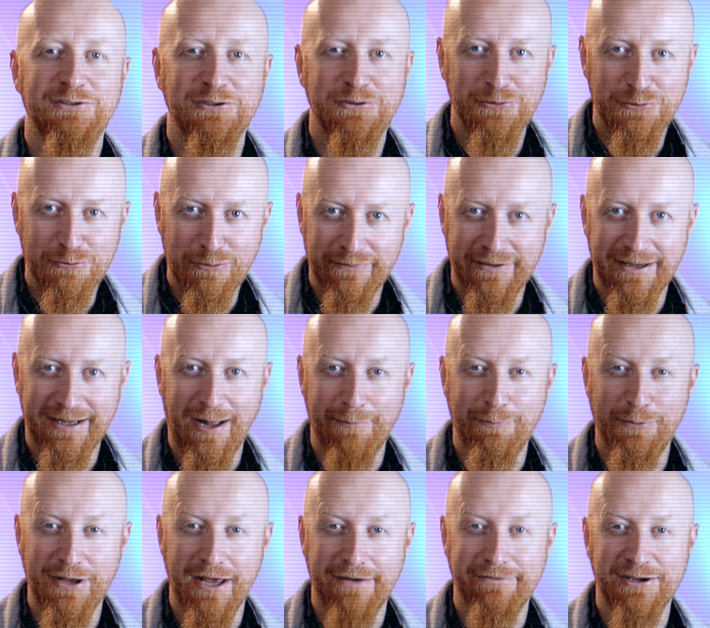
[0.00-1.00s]
w życiu
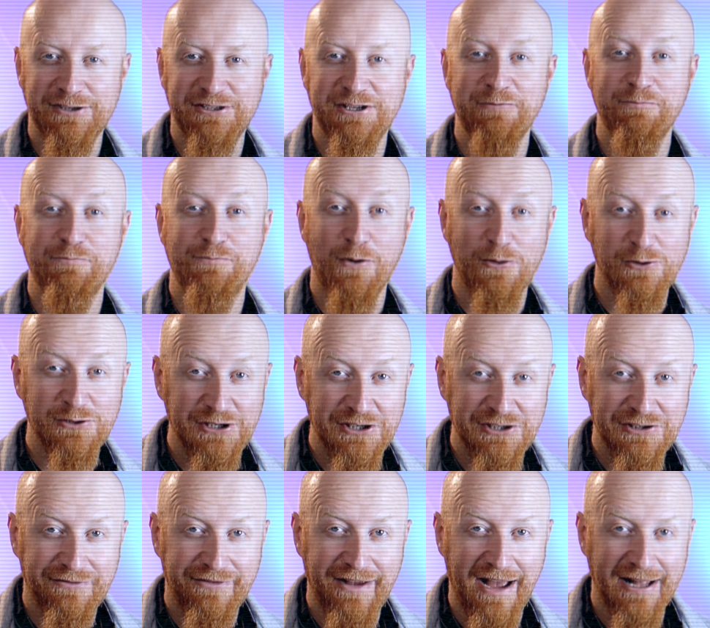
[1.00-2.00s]
człowieka pojawia się
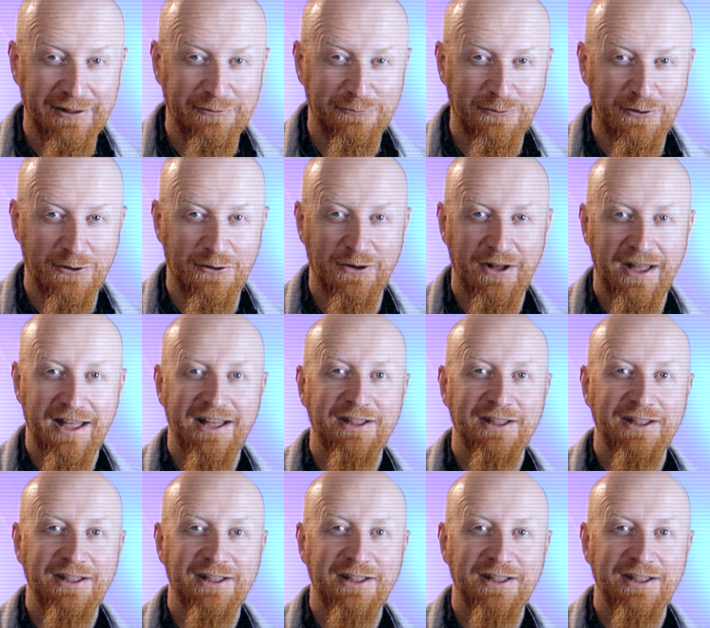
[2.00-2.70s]
Boże światło,